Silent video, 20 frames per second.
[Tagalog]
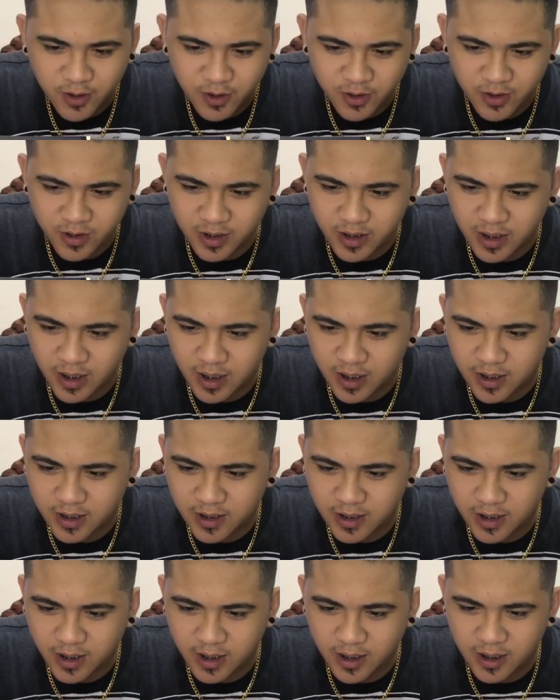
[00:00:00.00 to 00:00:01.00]
yun nga
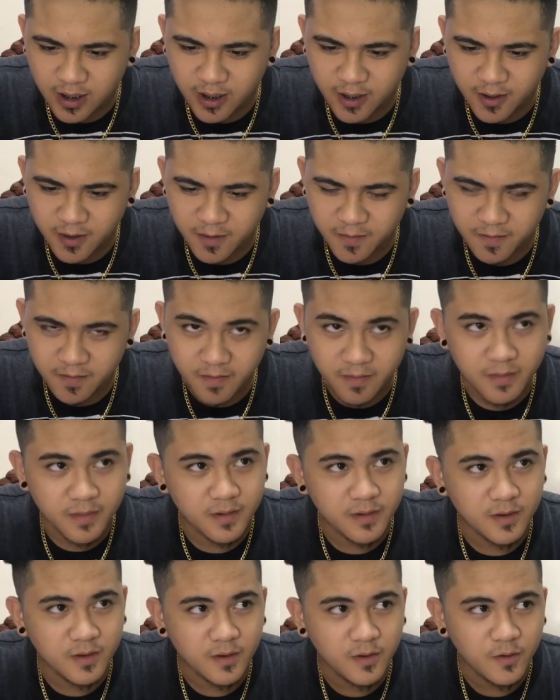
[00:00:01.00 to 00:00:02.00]
um,
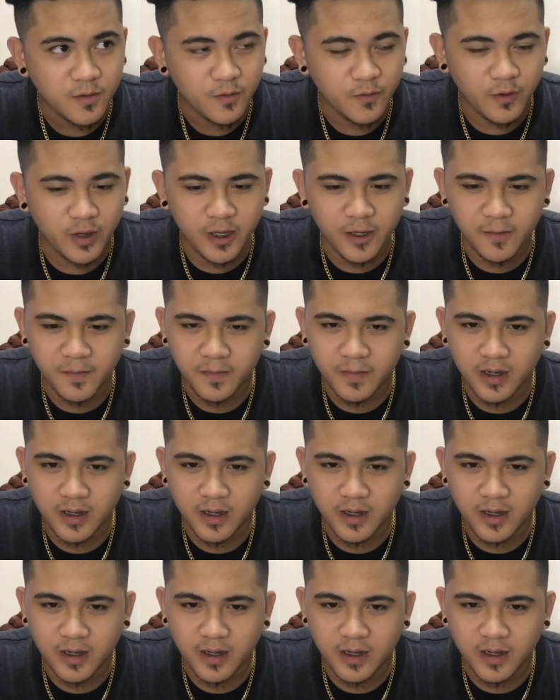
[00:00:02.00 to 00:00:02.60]
Way